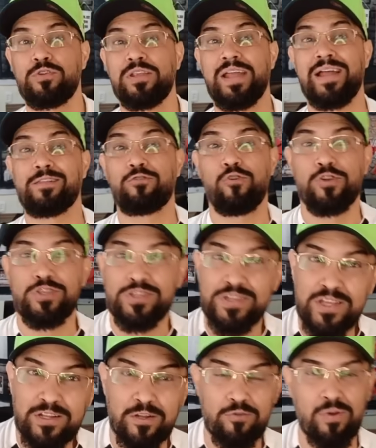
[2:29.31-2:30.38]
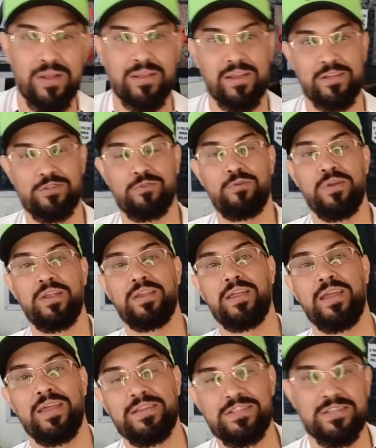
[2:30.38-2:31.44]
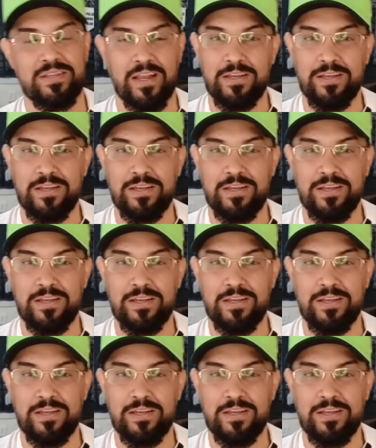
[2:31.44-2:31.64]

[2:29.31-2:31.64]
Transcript: na torcida do Atlético Goianiense,